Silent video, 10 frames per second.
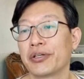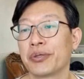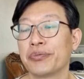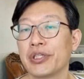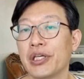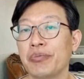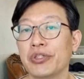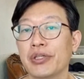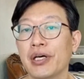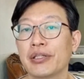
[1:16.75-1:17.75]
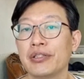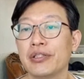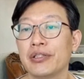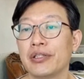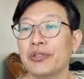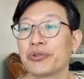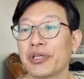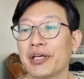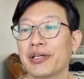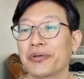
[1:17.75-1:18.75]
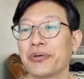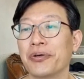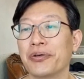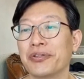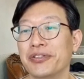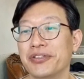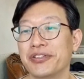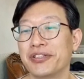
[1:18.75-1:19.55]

여러분들이 힘들어하는 일 중에 하나고